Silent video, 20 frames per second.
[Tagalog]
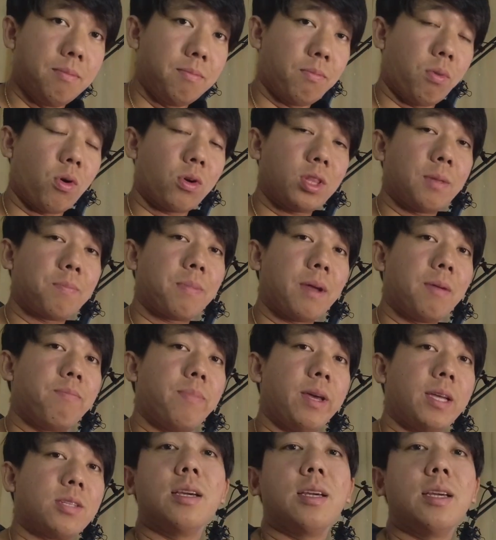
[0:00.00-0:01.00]
45
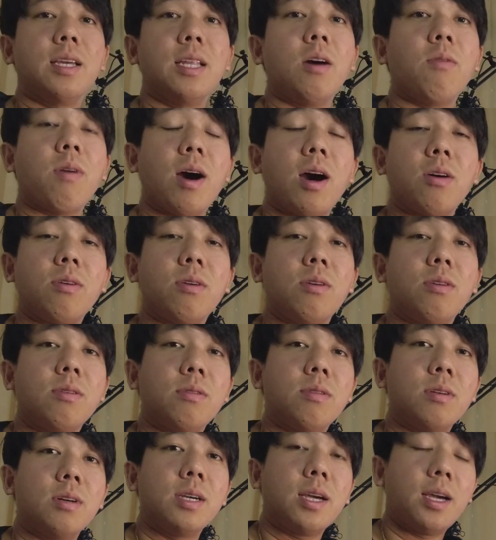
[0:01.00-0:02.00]
pesos ginawa ko
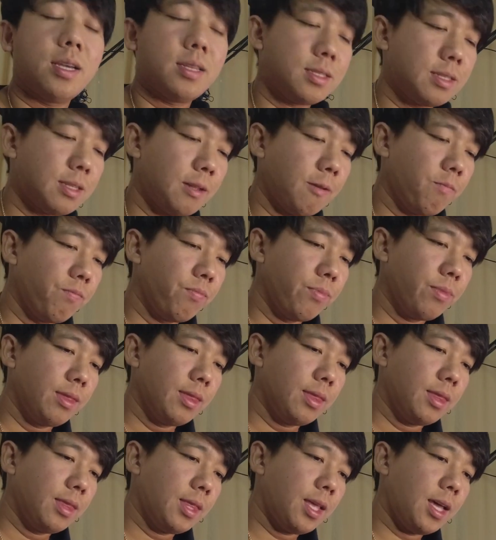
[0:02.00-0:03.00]
guys
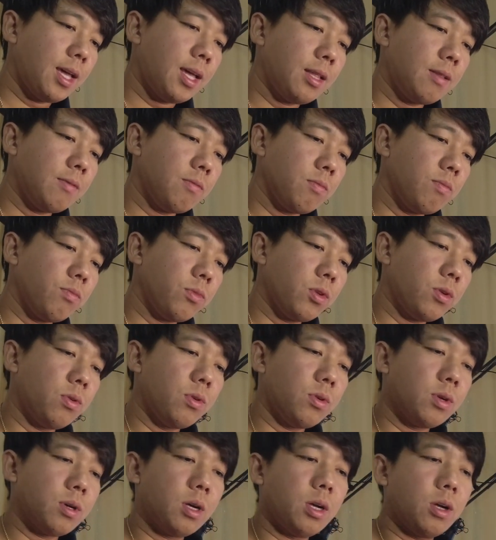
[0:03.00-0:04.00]
Then,
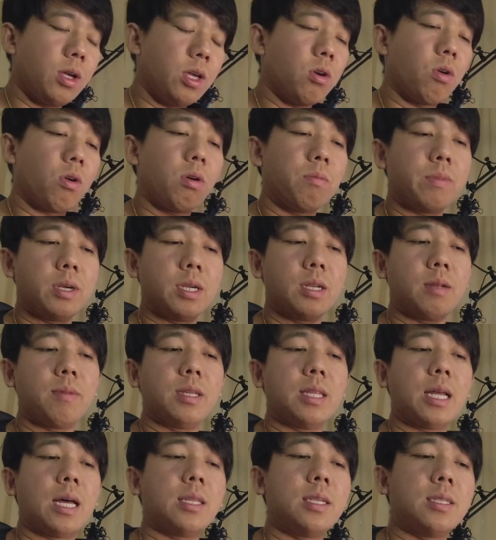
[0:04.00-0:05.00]
kung i-convert
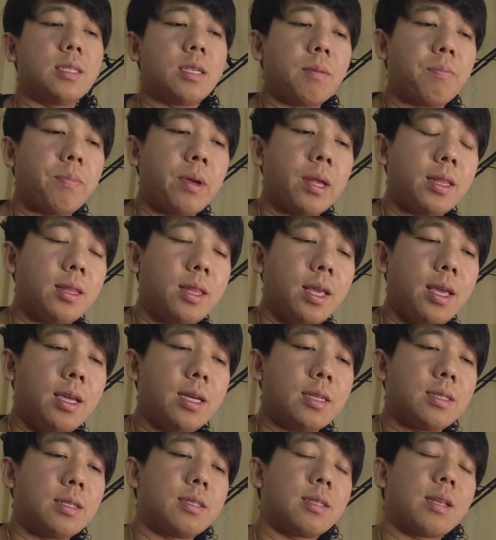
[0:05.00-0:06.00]
naman natin siya per day
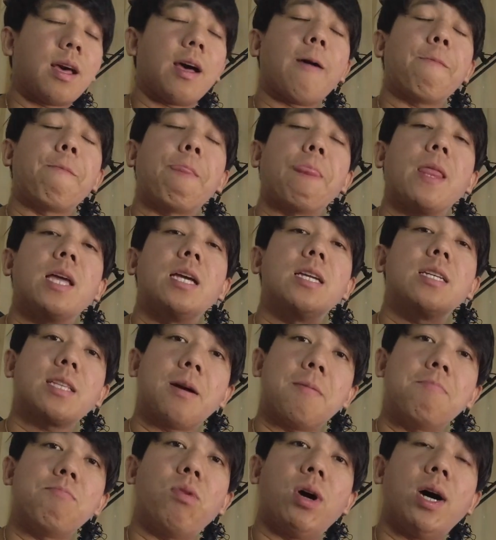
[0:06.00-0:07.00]
kasi sa
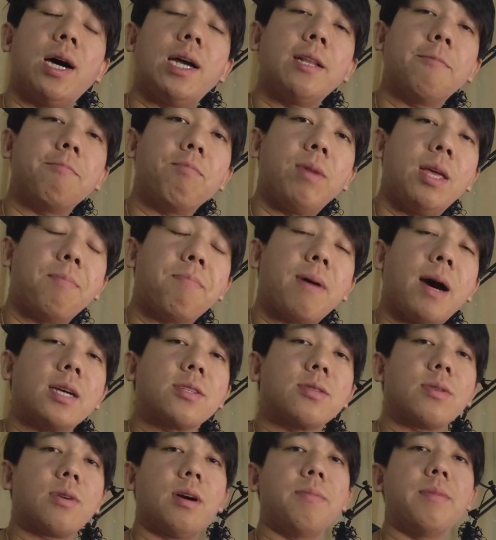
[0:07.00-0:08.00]
isang buwan, may
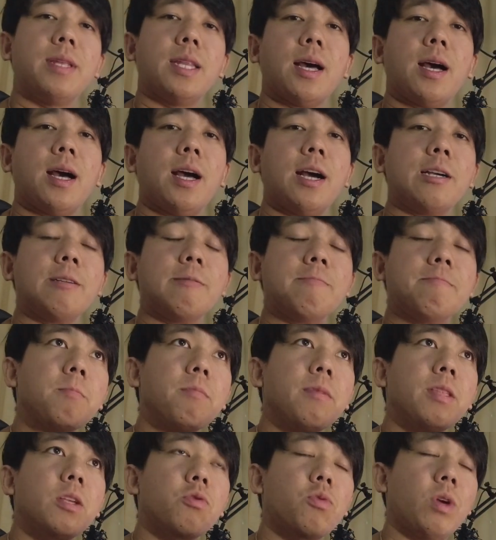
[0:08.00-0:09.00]
pasok kami ng
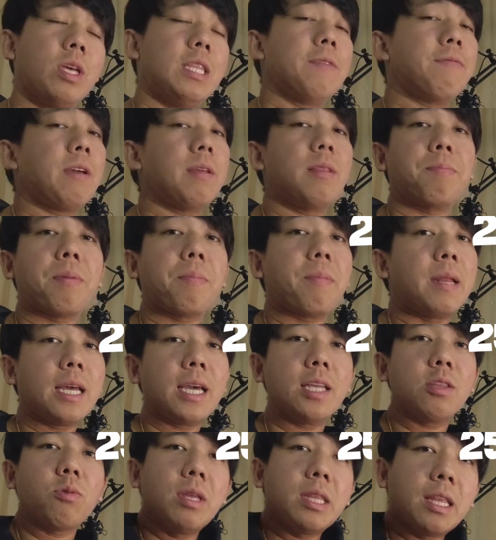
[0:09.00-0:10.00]
25 days.
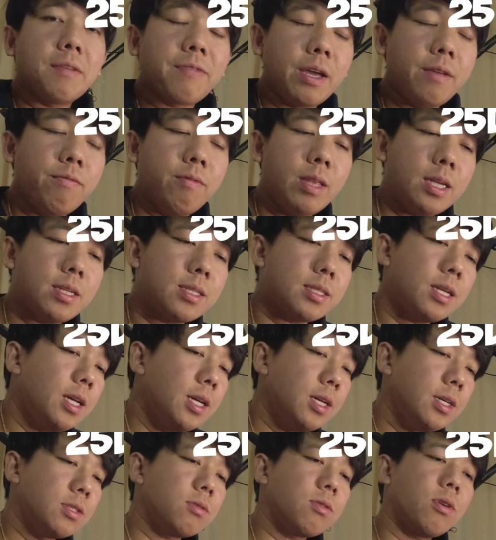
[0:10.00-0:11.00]
Papalagay 25 days.
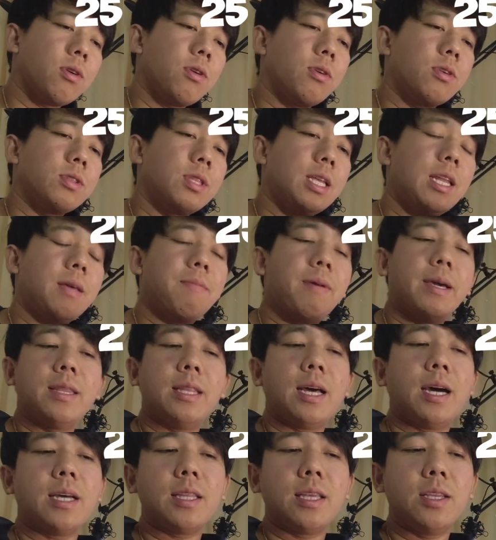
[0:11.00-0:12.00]
So, dinivide
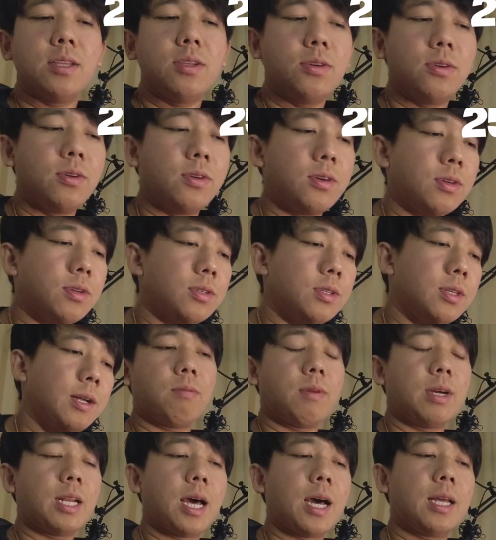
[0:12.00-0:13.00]
natin yung
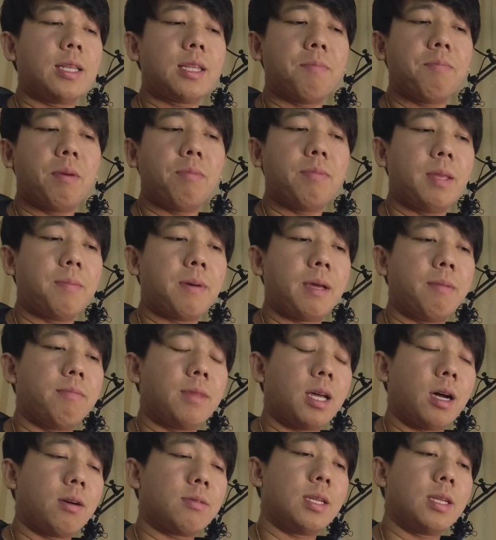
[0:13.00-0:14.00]
155,000
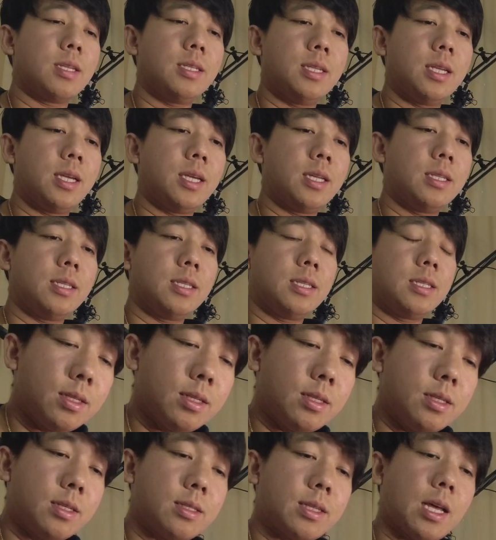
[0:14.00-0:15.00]
yen
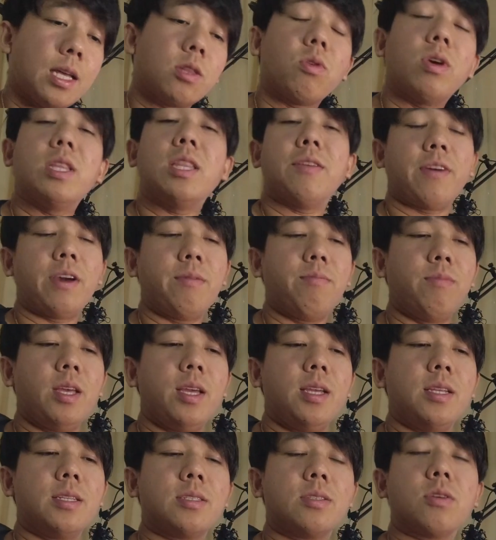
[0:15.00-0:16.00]
sa 25
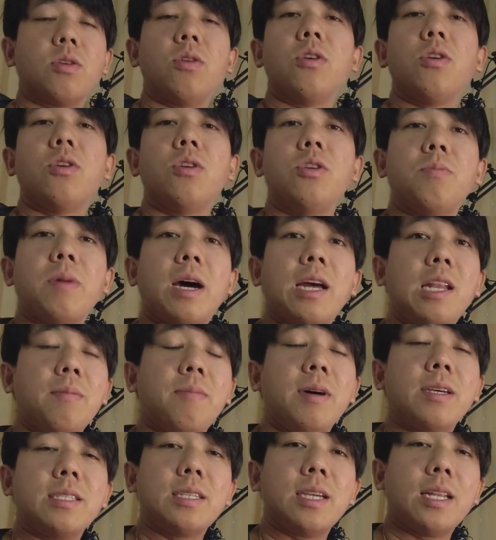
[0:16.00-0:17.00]
days. So,
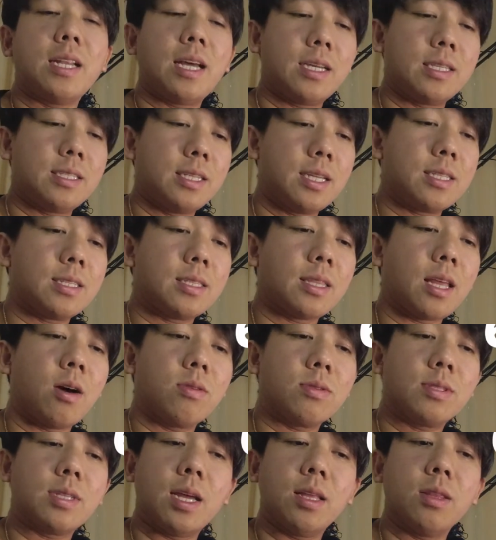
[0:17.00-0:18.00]
lumalabas siya na
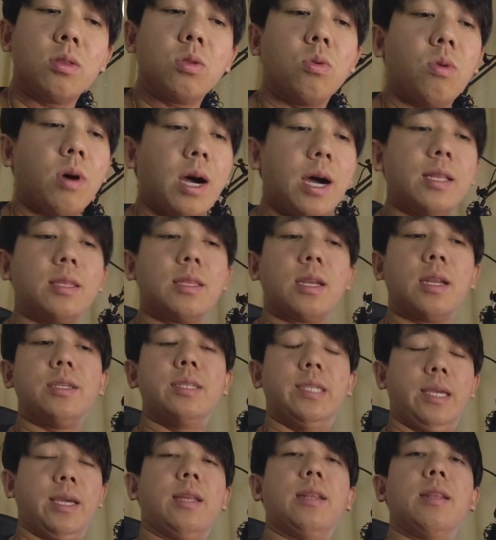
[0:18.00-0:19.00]
6,200
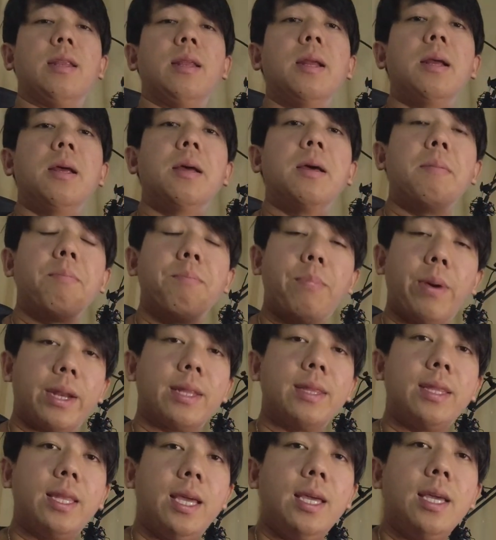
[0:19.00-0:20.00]
yen per
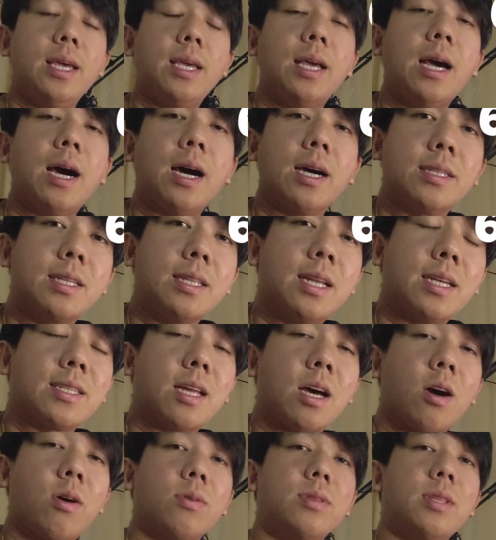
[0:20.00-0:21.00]
day ang
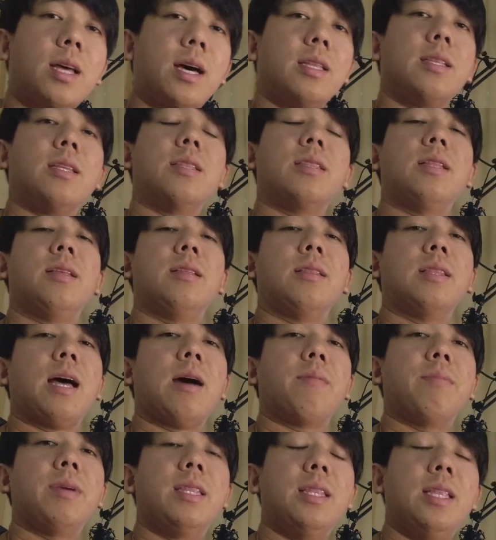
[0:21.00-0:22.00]
sinasahod natin,
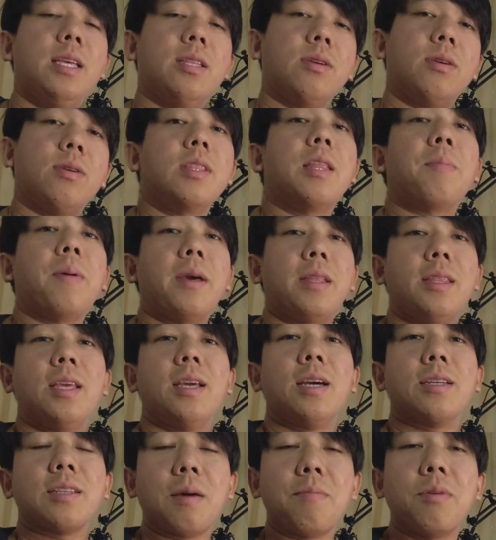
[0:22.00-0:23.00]
namin dito. Depende
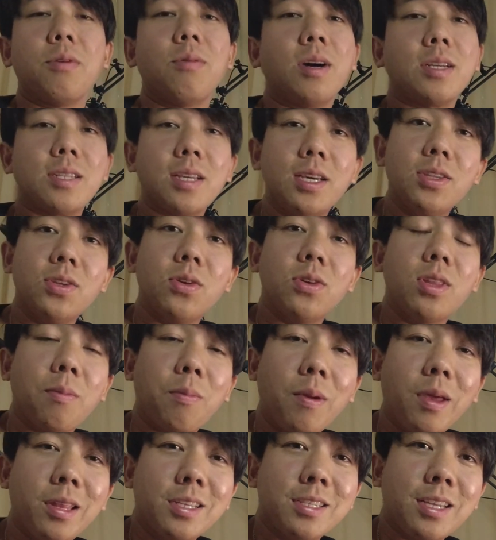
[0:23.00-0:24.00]
nga, sabi ko nga sa inyo,
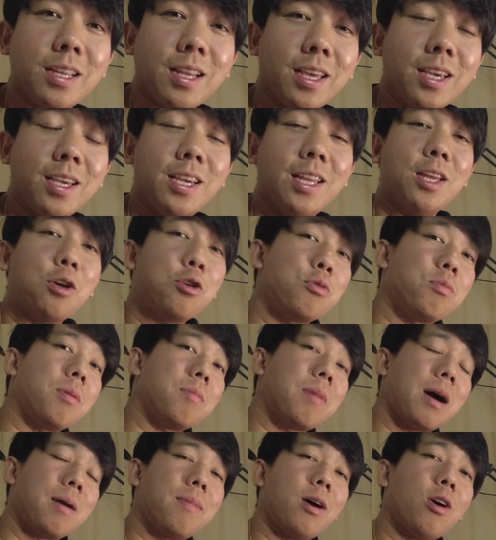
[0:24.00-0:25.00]
depende sa nakikinig kung
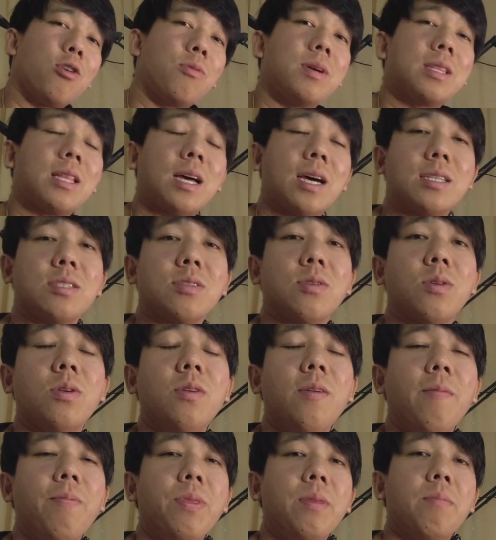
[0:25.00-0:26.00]
mababa o mataas. So,
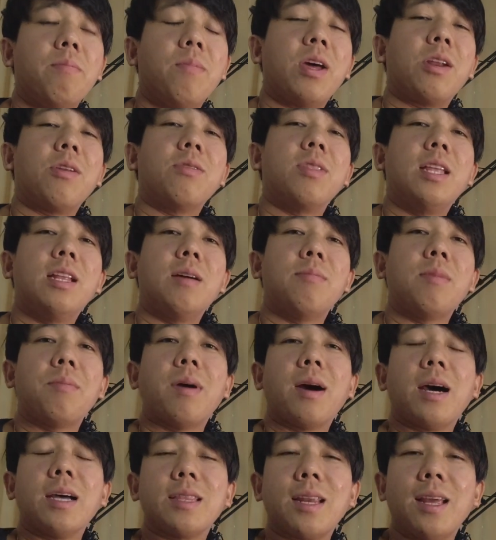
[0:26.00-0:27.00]
meron din naman
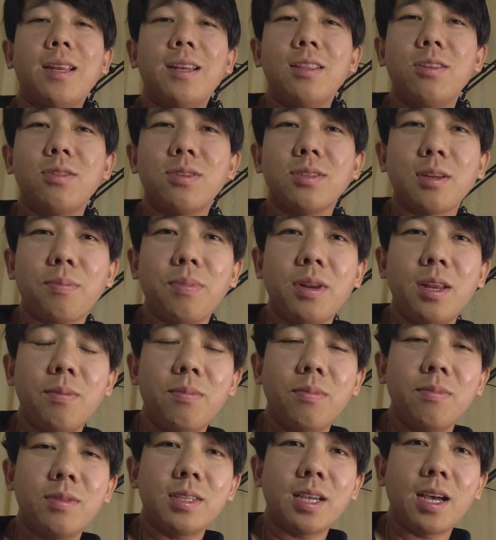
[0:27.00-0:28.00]
mga trainee dito sa, Pilip,
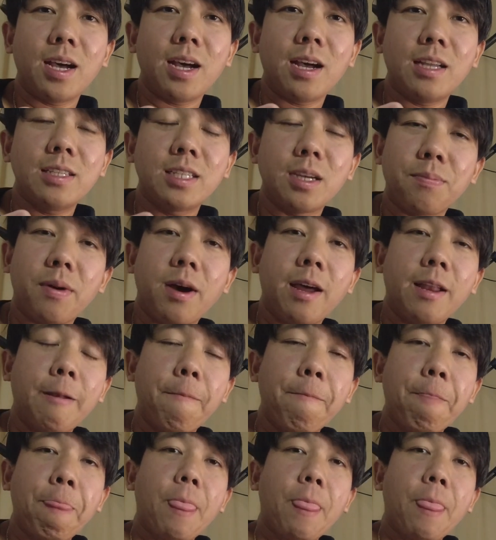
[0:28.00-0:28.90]
sa Japan